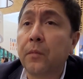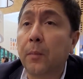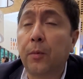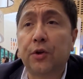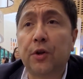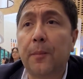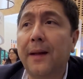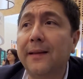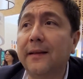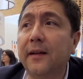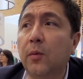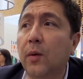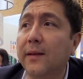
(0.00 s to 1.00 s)
Pues son más
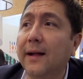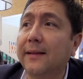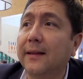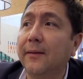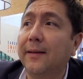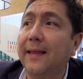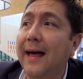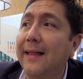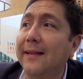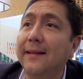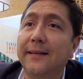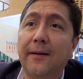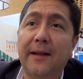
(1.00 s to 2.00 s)
de 50
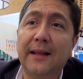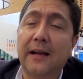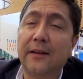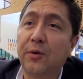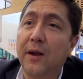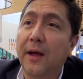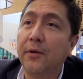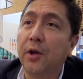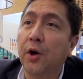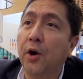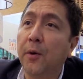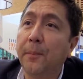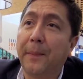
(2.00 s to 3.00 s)
actividades, desde aventarse un
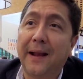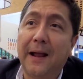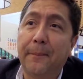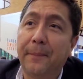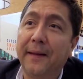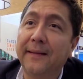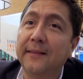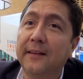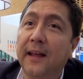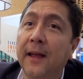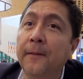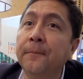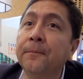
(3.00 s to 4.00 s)
avión,
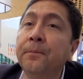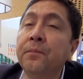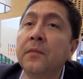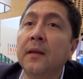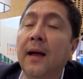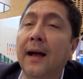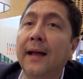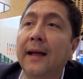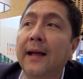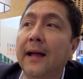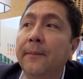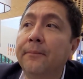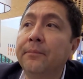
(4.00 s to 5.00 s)
parapente,
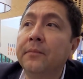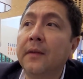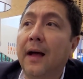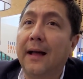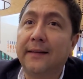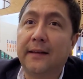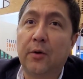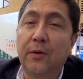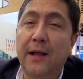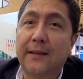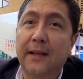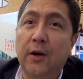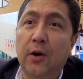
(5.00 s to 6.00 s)
eh, hacer
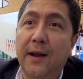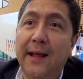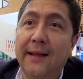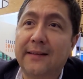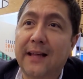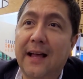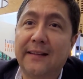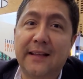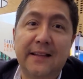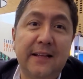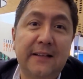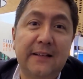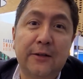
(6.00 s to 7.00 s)
una tirolesa,
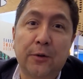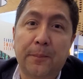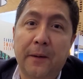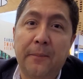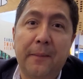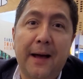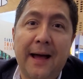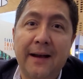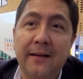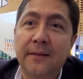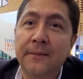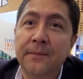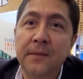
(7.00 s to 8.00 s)
sentirse Superman
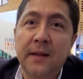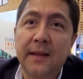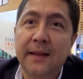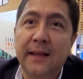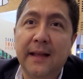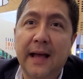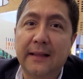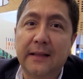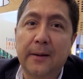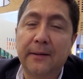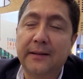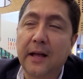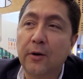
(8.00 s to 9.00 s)
y
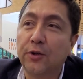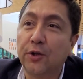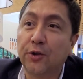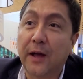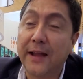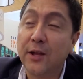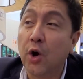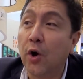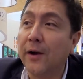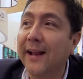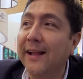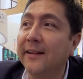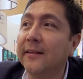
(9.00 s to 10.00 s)
atravesar nuestros
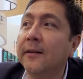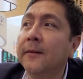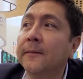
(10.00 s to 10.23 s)
cañones.